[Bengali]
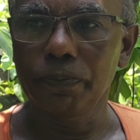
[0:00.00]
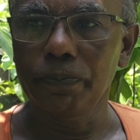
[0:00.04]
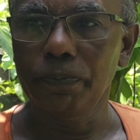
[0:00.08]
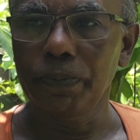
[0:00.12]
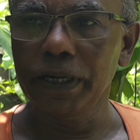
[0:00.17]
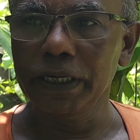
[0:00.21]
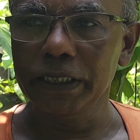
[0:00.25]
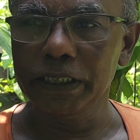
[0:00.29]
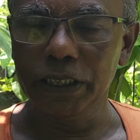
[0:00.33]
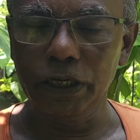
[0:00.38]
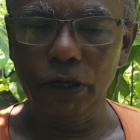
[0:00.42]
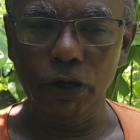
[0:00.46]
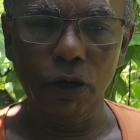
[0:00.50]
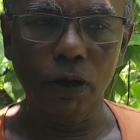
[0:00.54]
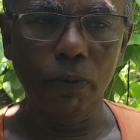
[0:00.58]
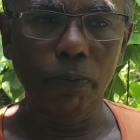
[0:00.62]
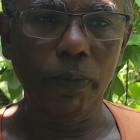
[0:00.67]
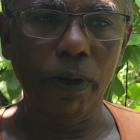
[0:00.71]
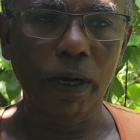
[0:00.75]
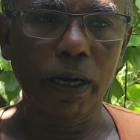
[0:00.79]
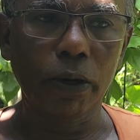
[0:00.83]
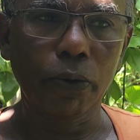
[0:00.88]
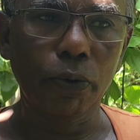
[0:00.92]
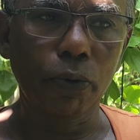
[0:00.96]
বেশি
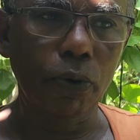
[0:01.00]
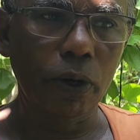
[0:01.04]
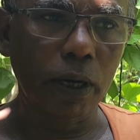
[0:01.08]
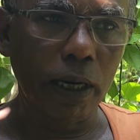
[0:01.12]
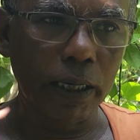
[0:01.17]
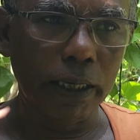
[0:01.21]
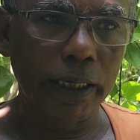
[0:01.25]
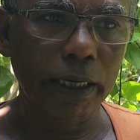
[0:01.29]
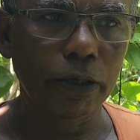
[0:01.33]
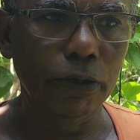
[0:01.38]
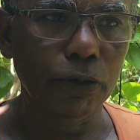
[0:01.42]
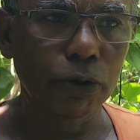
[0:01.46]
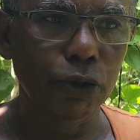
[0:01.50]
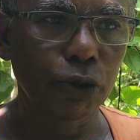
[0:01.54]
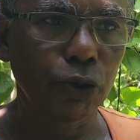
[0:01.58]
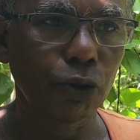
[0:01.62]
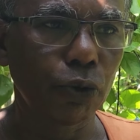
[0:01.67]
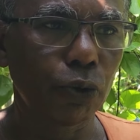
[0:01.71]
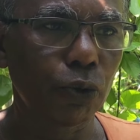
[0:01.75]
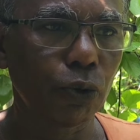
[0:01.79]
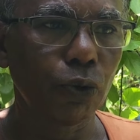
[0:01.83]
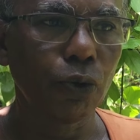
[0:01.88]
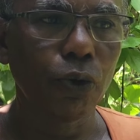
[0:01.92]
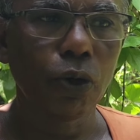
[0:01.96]
লম্বা কোনো ডালটা একটু
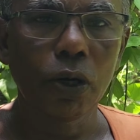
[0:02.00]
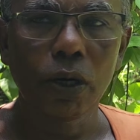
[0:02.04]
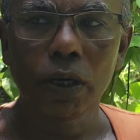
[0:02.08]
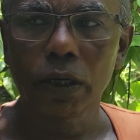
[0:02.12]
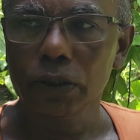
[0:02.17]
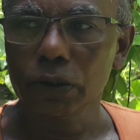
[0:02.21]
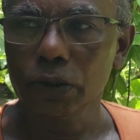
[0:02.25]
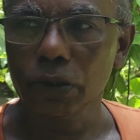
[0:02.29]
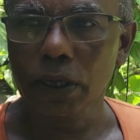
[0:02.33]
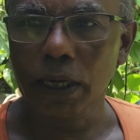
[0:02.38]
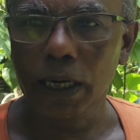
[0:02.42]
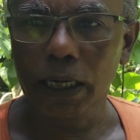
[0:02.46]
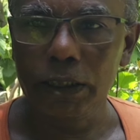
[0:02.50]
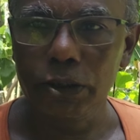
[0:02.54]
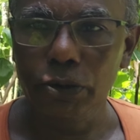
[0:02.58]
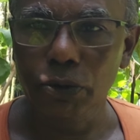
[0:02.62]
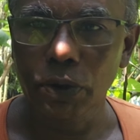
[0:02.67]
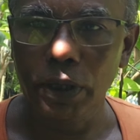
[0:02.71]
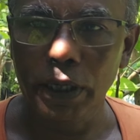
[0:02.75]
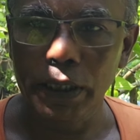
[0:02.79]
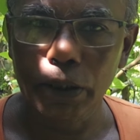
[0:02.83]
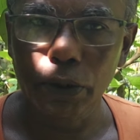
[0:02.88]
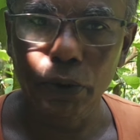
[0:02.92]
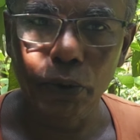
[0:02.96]
ছোট তো
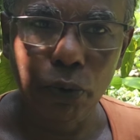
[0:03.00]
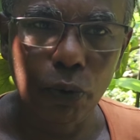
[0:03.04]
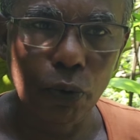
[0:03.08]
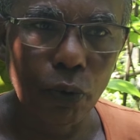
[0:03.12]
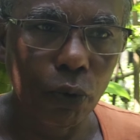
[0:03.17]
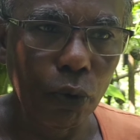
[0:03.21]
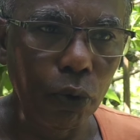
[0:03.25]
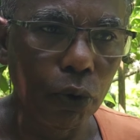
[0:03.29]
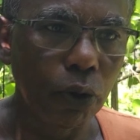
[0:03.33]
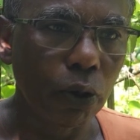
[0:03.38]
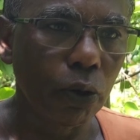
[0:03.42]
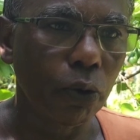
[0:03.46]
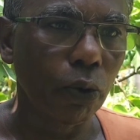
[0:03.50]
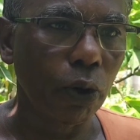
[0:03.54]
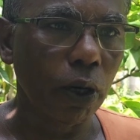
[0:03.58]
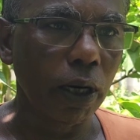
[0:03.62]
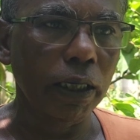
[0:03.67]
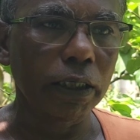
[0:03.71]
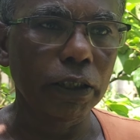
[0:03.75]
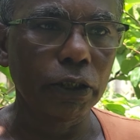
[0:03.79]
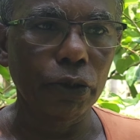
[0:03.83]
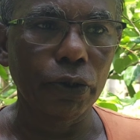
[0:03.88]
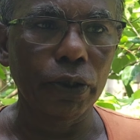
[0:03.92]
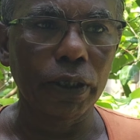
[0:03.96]
গাছগুলো একটু গোল
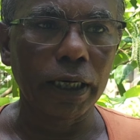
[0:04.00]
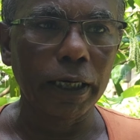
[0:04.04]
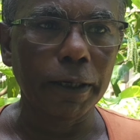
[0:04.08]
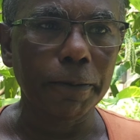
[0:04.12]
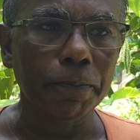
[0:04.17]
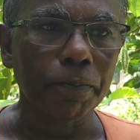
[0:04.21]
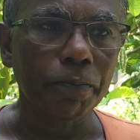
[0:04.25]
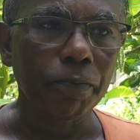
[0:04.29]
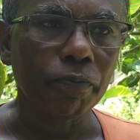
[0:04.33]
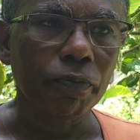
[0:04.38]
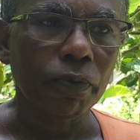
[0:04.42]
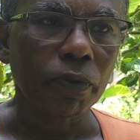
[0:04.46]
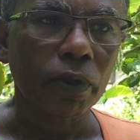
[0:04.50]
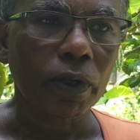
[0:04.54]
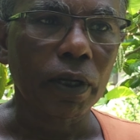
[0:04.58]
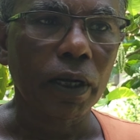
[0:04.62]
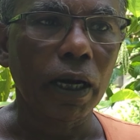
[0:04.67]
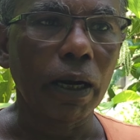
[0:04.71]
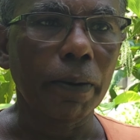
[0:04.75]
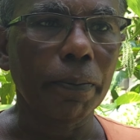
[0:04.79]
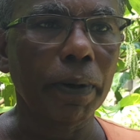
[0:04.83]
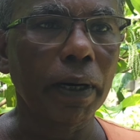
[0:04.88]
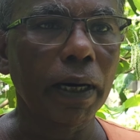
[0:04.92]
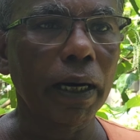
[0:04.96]
করার জন্যে
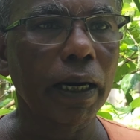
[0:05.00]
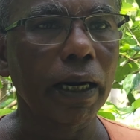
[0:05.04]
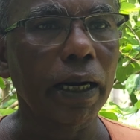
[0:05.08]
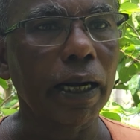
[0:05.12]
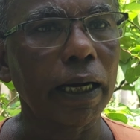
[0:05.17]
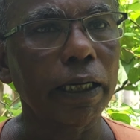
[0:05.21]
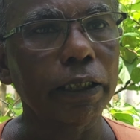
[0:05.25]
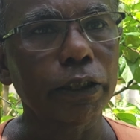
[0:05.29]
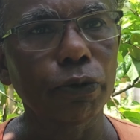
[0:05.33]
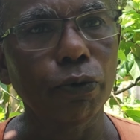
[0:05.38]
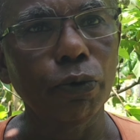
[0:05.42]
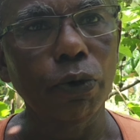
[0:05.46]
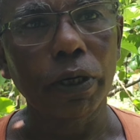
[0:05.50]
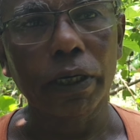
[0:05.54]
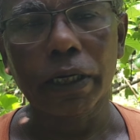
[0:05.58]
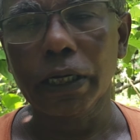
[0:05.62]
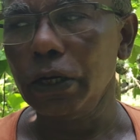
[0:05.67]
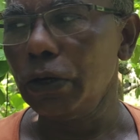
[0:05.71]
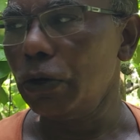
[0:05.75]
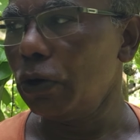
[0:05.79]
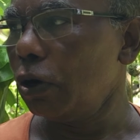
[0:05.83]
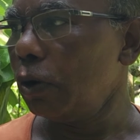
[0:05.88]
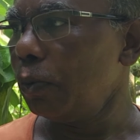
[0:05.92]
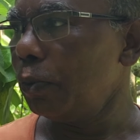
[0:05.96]
আপনারা গাছগুলোকে
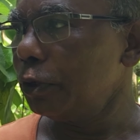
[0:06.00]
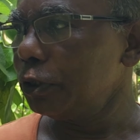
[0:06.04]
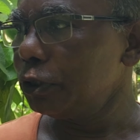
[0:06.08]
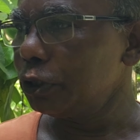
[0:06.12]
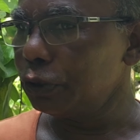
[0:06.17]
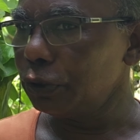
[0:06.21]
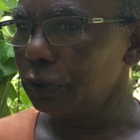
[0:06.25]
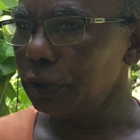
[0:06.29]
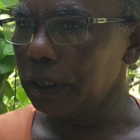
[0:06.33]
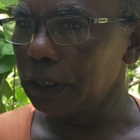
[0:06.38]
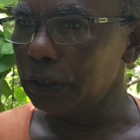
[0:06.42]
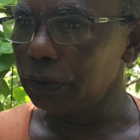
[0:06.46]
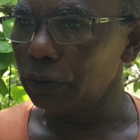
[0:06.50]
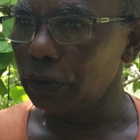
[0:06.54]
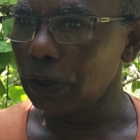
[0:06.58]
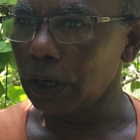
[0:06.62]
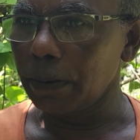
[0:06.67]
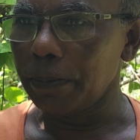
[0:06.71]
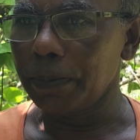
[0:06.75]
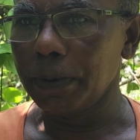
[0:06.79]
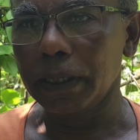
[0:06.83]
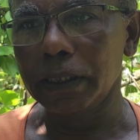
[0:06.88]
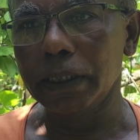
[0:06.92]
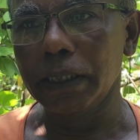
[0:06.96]
অবশ্যই একটু
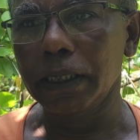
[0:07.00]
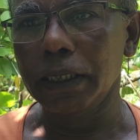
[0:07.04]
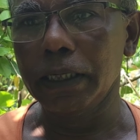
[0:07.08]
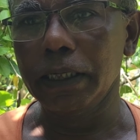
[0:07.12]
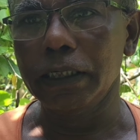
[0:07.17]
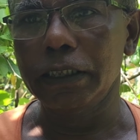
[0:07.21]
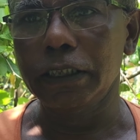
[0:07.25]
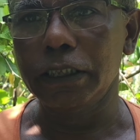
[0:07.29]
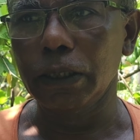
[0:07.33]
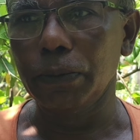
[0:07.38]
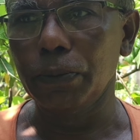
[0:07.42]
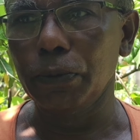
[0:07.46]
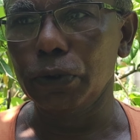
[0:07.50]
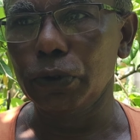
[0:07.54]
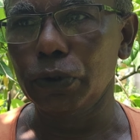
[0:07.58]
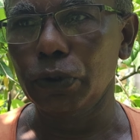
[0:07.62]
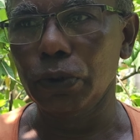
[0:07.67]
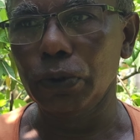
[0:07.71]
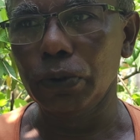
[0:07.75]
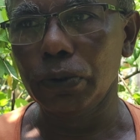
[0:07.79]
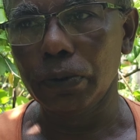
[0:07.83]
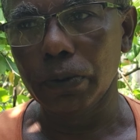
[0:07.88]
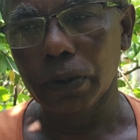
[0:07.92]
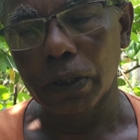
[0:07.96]
আপনাদের ইচ্ছা মতো
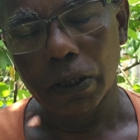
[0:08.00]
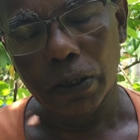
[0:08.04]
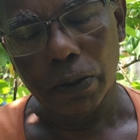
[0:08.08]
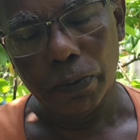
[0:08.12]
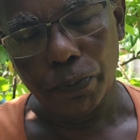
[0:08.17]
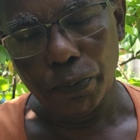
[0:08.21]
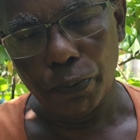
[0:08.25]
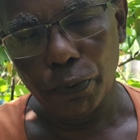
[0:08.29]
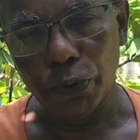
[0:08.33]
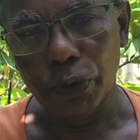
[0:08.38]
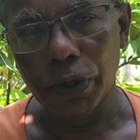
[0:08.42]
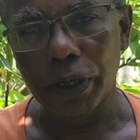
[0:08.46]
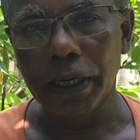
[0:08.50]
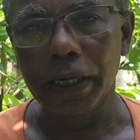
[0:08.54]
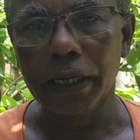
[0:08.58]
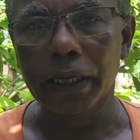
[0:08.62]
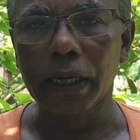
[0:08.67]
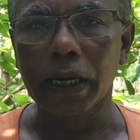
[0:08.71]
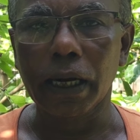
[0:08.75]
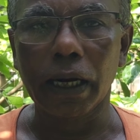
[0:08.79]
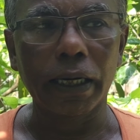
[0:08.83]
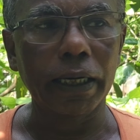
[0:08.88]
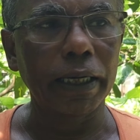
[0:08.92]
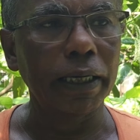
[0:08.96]
পুর্নিং
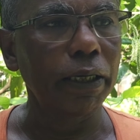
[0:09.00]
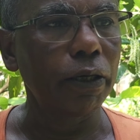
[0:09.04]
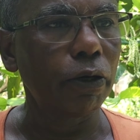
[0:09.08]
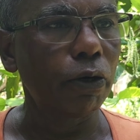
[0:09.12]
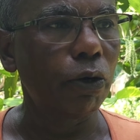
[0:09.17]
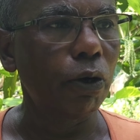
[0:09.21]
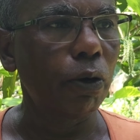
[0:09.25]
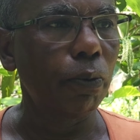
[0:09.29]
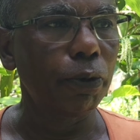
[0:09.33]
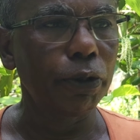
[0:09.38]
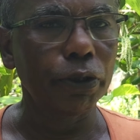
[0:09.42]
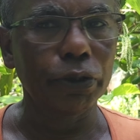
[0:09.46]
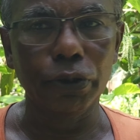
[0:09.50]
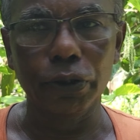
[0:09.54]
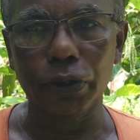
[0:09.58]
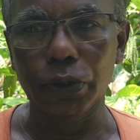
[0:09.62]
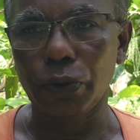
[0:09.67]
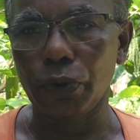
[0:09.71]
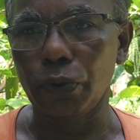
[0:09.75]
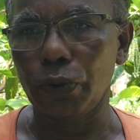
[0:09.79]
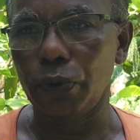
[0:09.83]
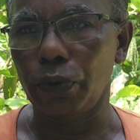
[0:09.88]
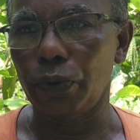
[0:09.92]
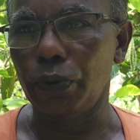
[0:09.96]
কাটিং অবশ্যই
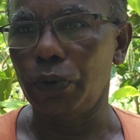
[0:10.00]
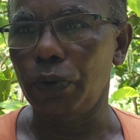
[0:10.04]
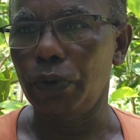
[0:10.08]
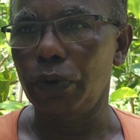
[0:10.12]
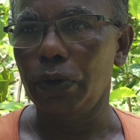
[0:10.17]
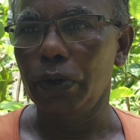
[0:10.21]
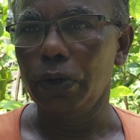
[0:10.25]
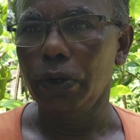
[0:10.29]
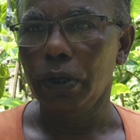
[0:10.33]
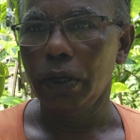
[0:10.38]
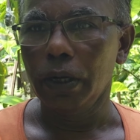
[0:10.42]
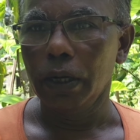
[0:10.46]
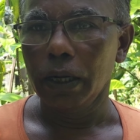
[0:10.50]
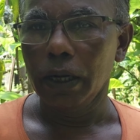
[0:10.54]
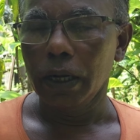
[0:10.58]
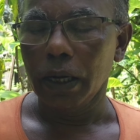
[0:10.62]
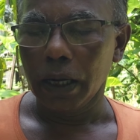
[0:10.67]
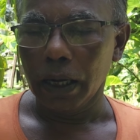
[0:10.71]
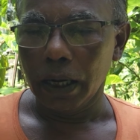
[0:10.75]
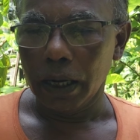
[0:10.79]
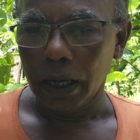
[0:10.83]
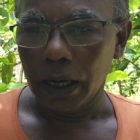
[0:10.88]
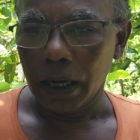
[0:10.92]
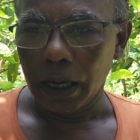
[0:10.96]
করুন
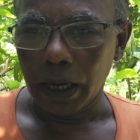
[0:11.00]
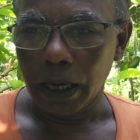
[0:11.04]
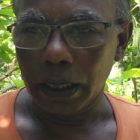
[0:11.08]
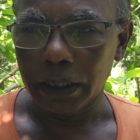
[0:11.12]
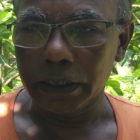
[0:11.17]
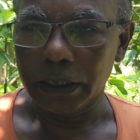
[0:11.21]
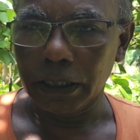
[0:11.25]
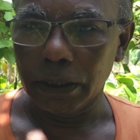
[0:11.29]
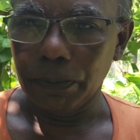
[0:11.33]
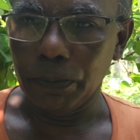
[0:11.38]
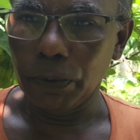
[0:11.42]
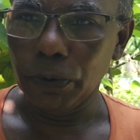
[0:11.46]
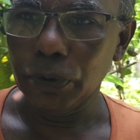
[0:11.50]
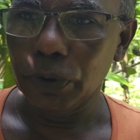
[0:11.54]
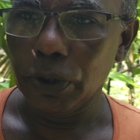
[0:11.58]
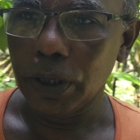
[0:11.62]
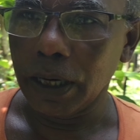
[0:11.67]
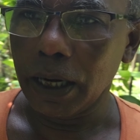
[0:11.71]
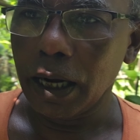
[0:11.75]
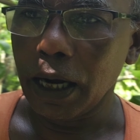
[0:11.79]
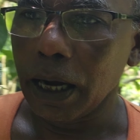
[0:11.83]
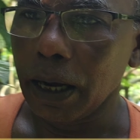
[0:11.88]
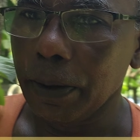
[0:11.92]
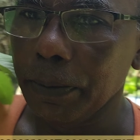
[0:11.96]
আচ্ছা
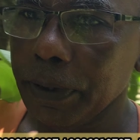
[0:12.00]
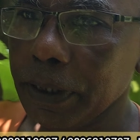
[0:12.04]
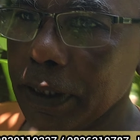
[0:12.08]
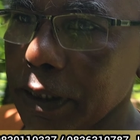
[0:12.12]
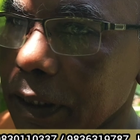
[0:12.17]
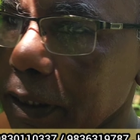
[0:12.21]
বন্ধুরা আমি